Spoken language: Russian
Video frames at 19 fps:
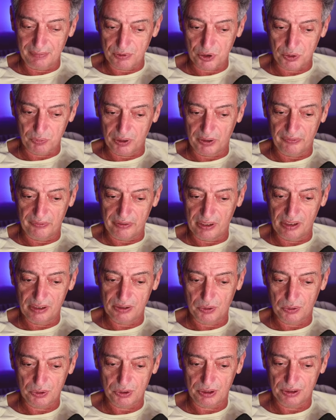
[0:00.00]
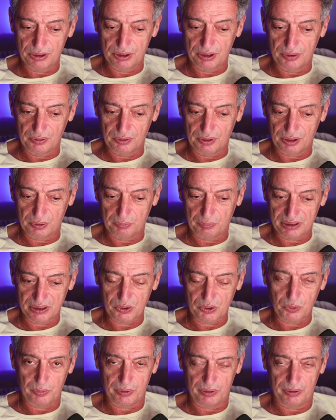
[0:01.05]
что мы говорили social security,
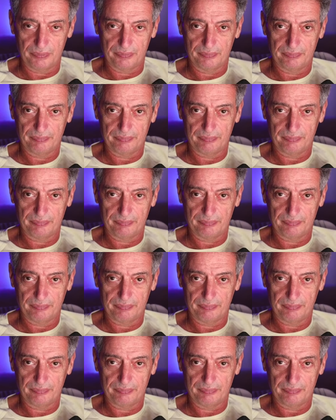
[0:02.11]
пособие.